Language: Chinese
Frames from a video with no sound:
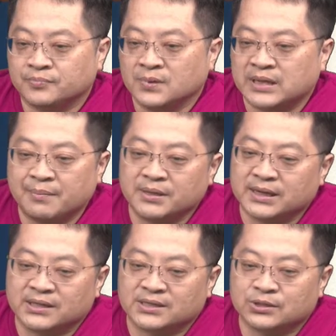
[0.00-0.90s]
它没
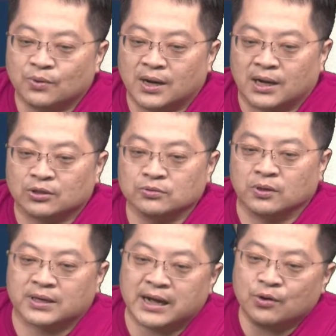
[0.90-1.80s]
让你失望啊，投资朋
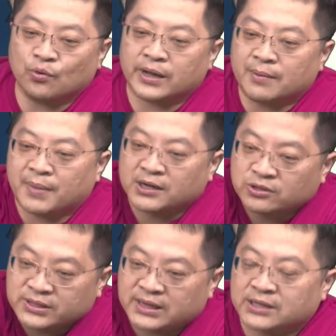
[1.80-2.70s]
友，刚过两百的时候，
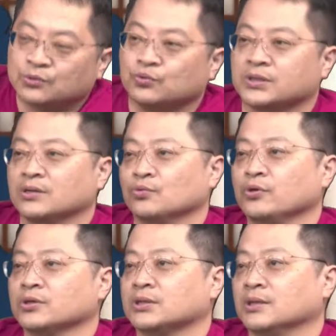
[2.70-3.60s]
现在也是五成五
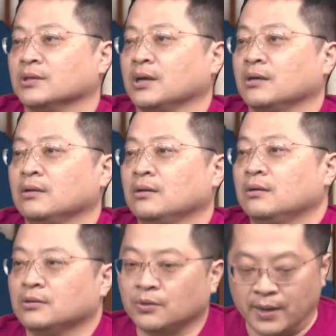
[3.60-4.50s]
六成了啊，
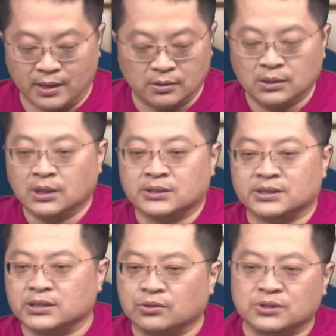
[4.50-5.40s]
对不对？这
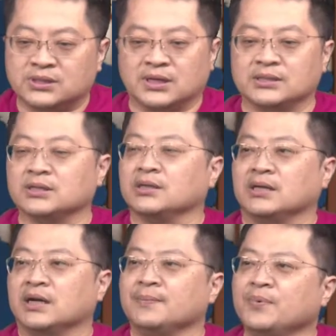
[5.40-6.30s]
些都是来正义
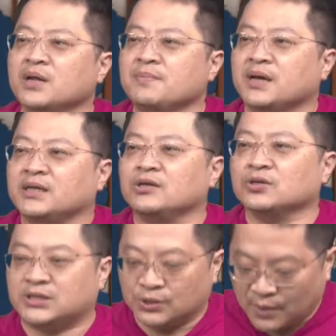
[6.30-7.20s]
啊！你不能每天都
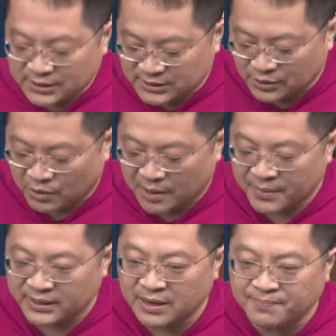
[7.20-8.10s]
期望信华，
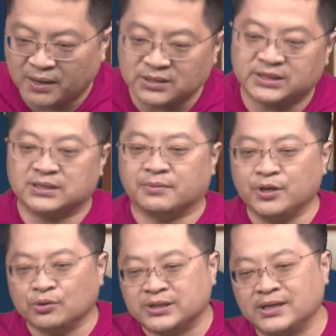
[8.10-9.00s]
每天报纸写什么
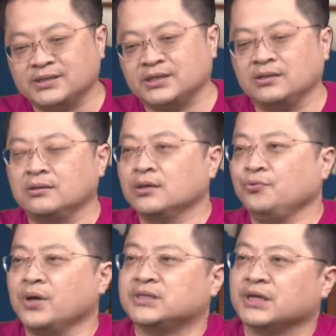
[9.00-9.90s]
六千金，
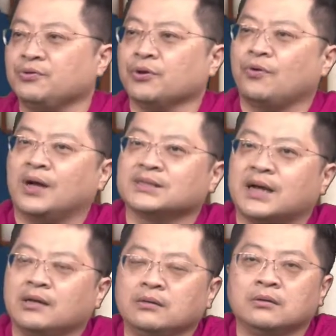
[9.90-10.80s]
越写越夸
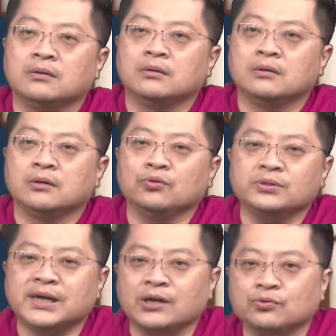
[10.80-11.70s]
张，撸
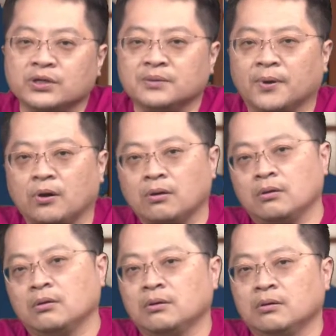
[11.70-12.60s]
下撸离破，
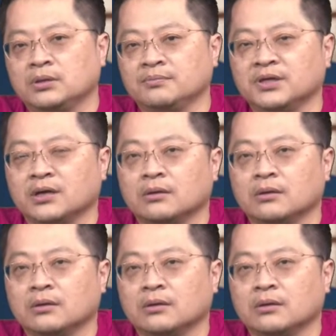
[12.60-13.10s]
对不对？